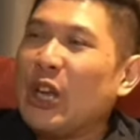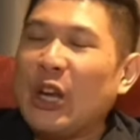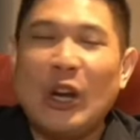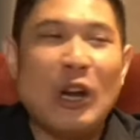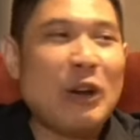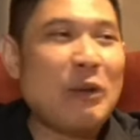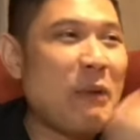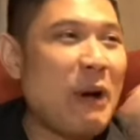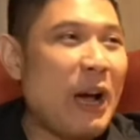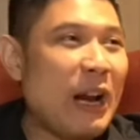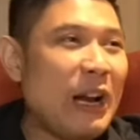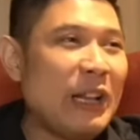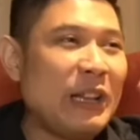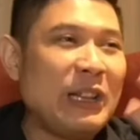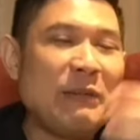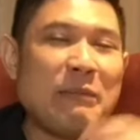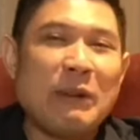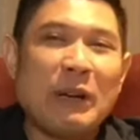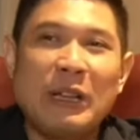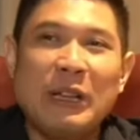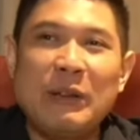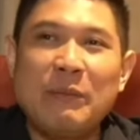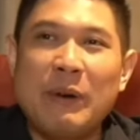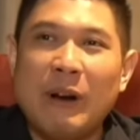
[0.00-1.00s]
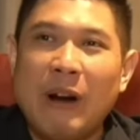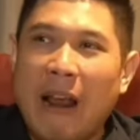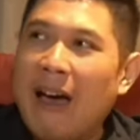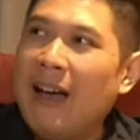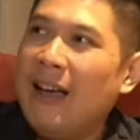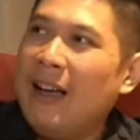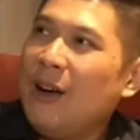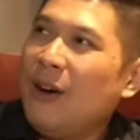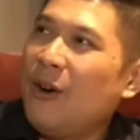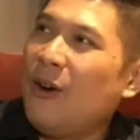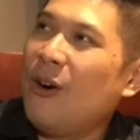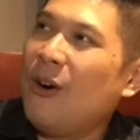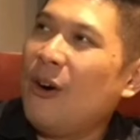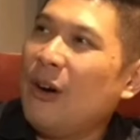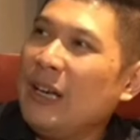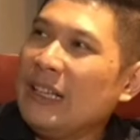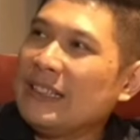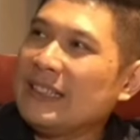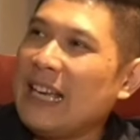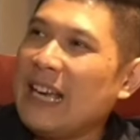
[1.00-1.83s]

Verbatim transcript: channel mana tiba-tiba lah iya, kok iya,